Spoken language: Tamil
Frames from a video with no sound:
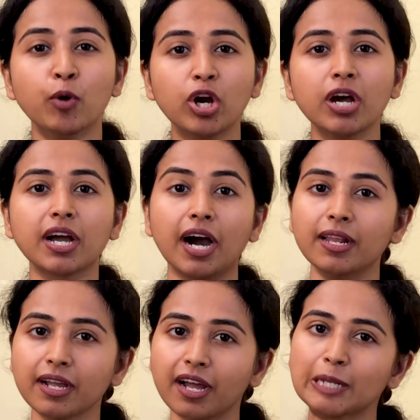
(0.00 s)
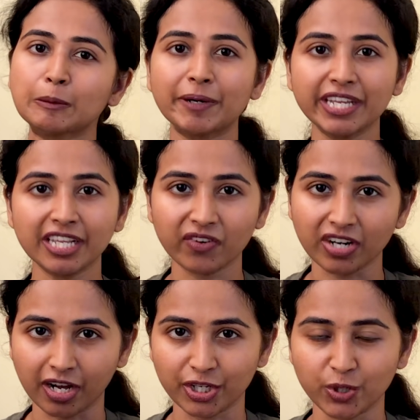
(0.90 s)
புக்கு காலங்காலமாக
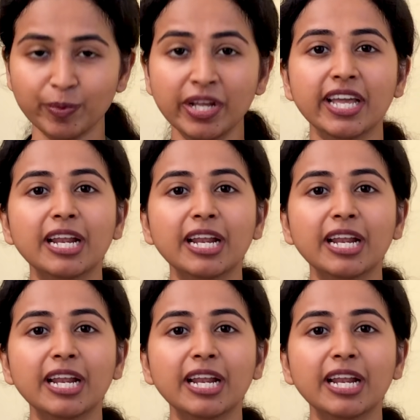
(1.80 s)
படிக்கிறவங்களாகட்டும்